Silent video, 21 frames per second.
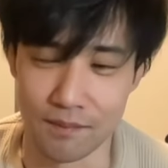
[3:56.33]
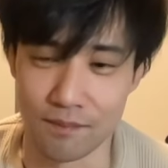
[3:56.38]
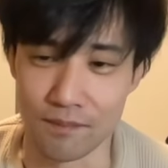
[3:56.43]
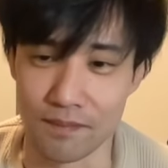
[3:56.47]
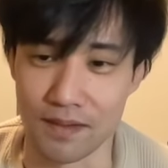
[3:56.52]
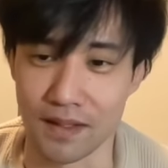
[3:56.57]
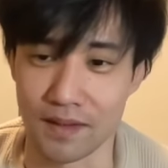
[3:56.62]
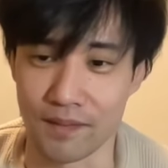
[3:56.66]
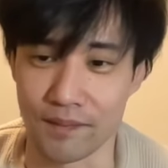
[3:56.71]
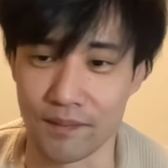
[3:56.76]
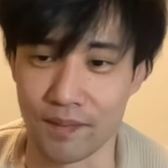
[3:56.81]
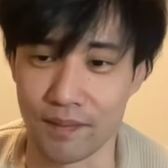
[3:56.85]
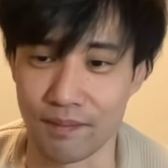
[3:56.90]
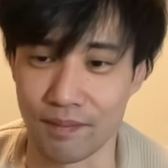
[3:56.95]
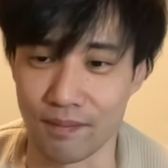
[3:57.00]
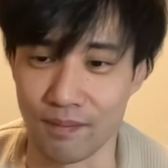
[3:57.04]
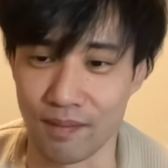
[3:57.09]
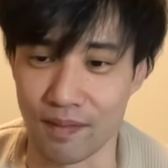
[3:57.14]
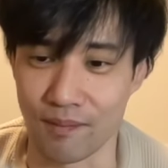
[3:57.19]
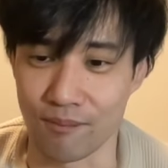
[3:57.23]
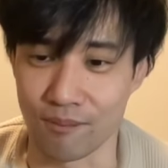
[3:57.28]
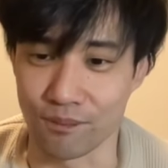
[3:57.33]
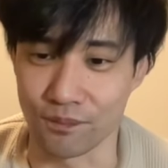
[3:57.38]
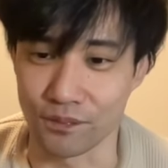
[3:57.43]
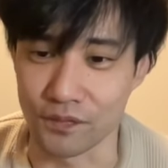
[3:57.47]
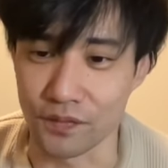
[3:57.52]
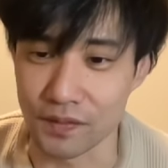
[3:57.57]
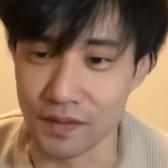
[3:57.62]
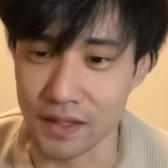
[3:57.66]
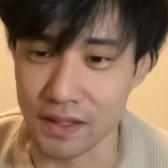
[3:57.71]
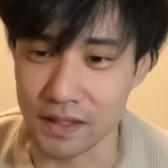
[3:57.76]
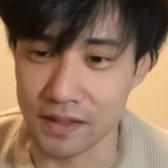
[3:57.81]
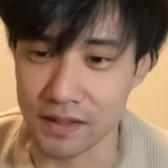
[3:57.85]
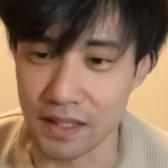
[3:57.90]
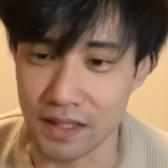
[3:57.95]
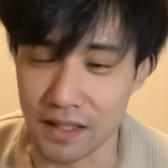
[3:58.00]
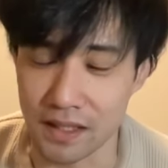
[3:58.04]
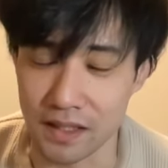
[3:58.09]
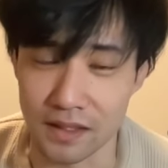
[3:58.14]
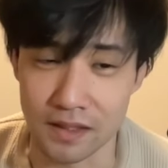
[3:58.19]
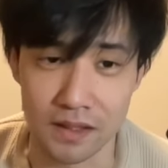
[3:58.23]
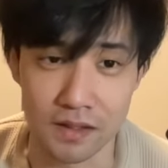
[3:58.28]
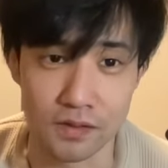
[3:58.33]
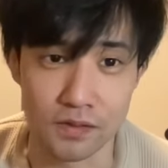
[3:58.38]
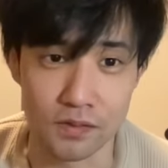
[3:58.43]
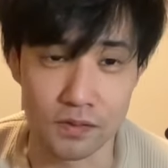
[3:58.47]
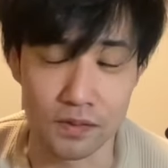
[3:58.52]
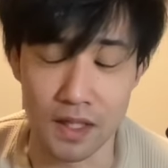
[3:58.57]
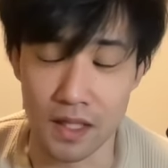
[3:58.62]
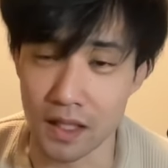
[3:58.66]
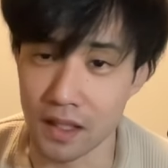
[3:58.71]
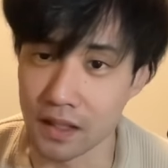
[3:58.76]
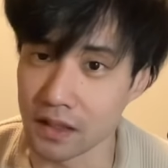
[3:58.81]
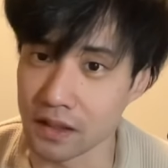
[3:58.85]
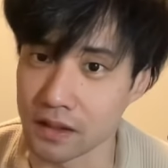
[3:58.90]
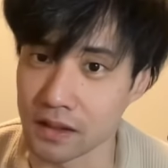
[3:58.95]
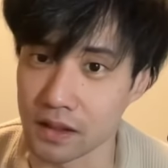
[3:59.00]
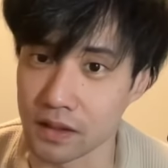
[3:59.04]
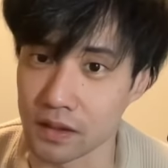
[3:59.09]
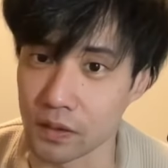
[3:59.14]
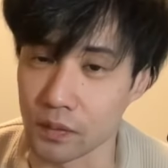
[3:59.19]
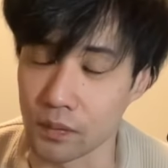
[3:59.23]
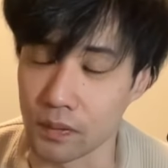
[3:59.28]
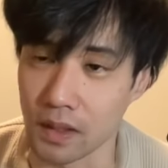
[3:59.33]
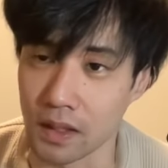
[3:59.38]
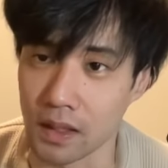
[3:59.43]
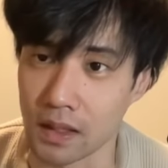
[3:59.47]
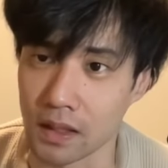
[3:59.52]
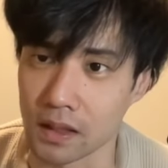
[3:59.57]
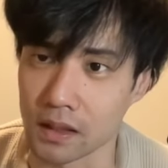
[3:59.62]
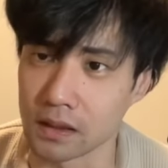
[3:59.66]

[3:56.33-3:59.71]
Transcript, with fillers: まあ、本当にね、長い間というか、